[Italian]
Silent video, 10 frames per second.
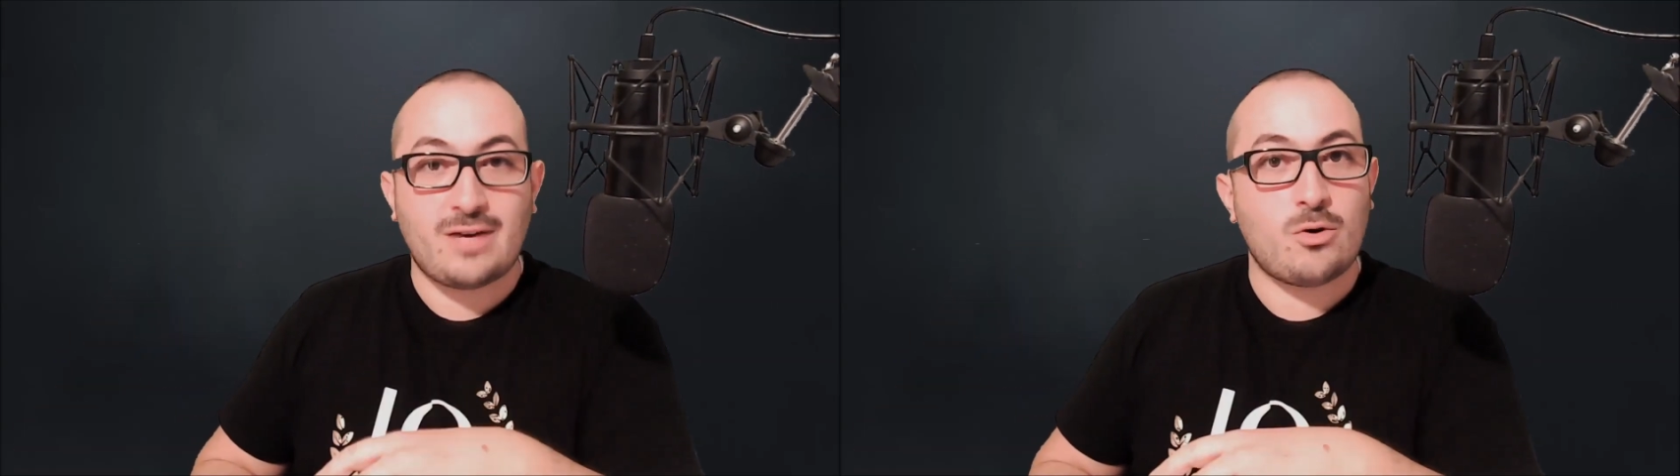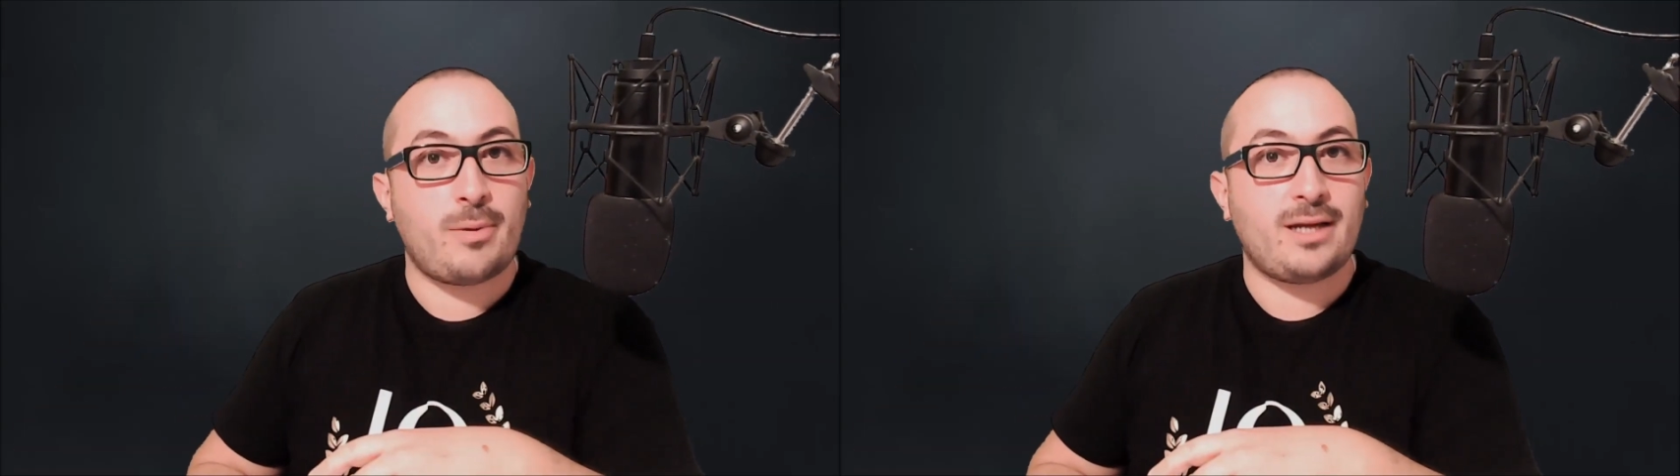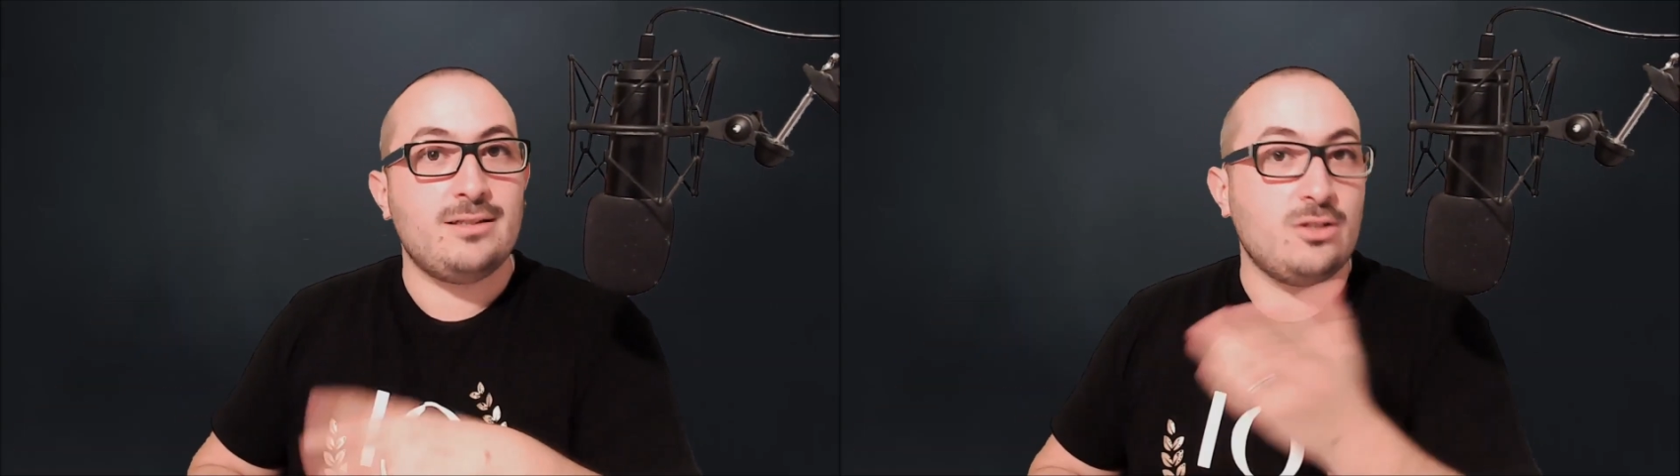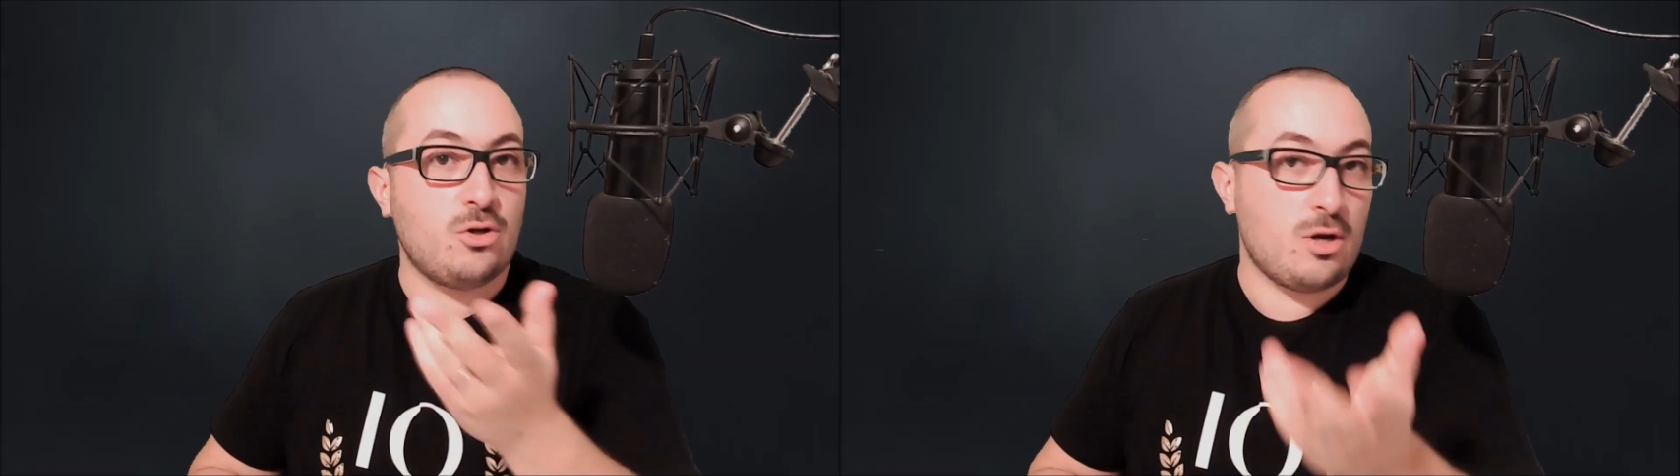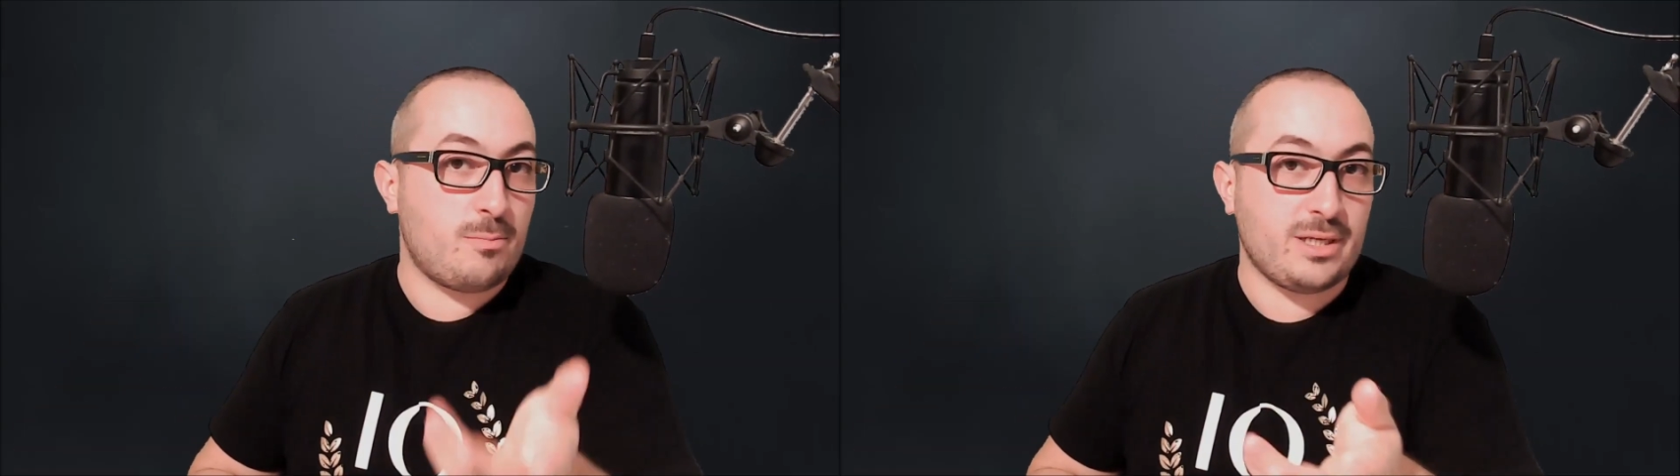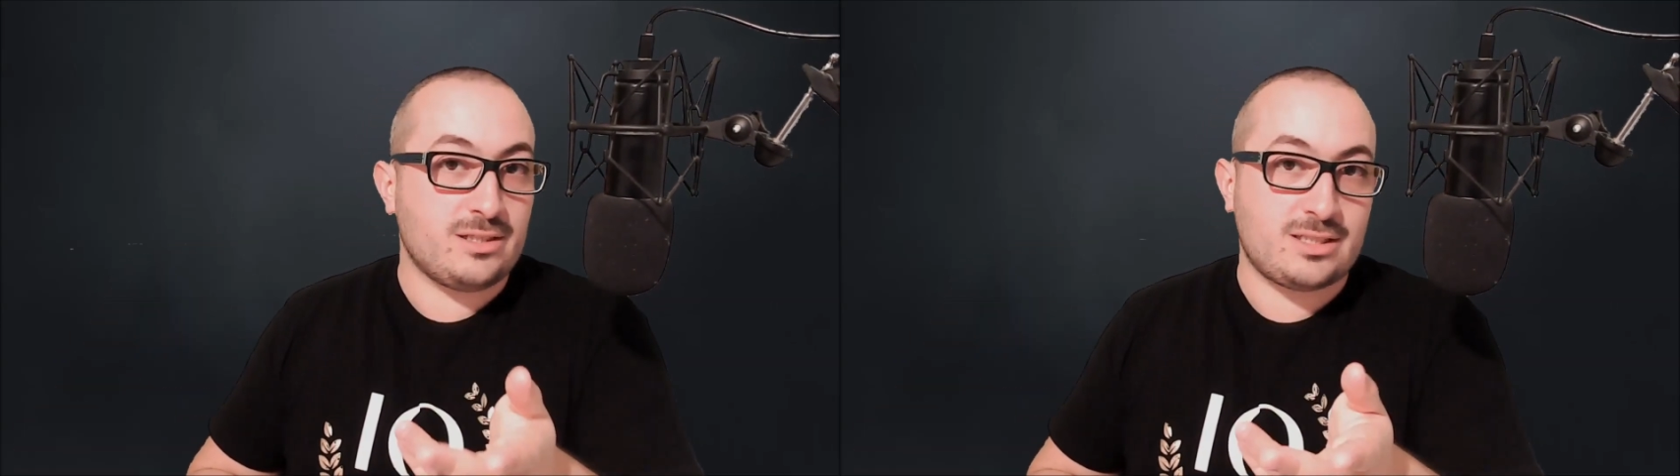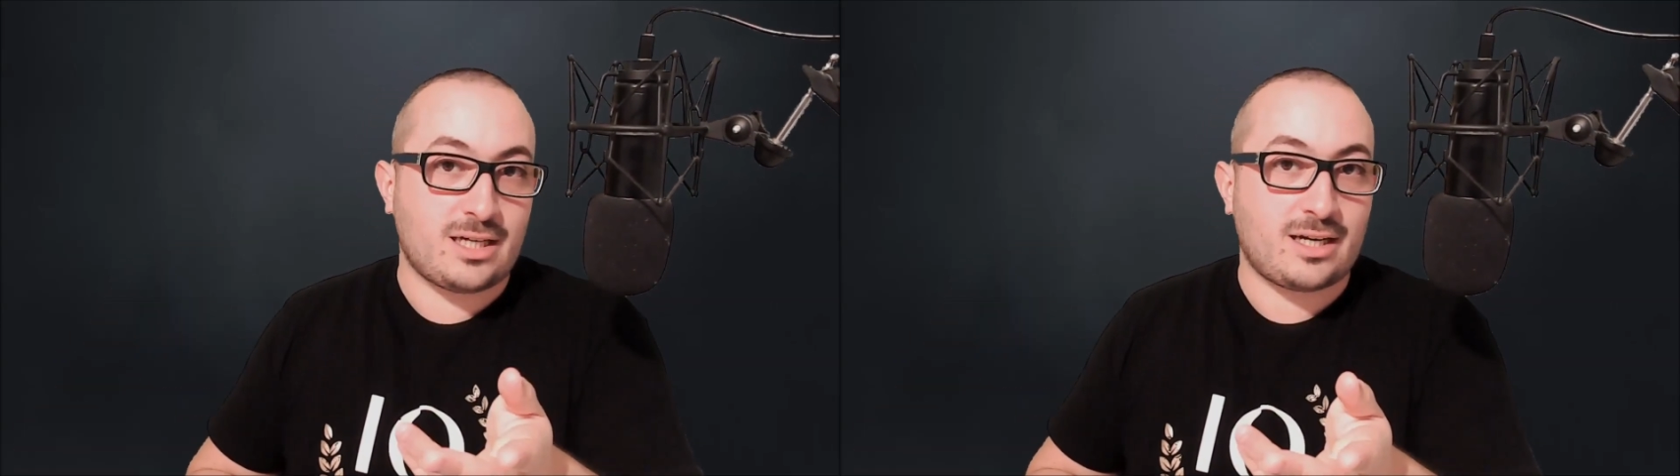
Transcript: prendilo e pensa a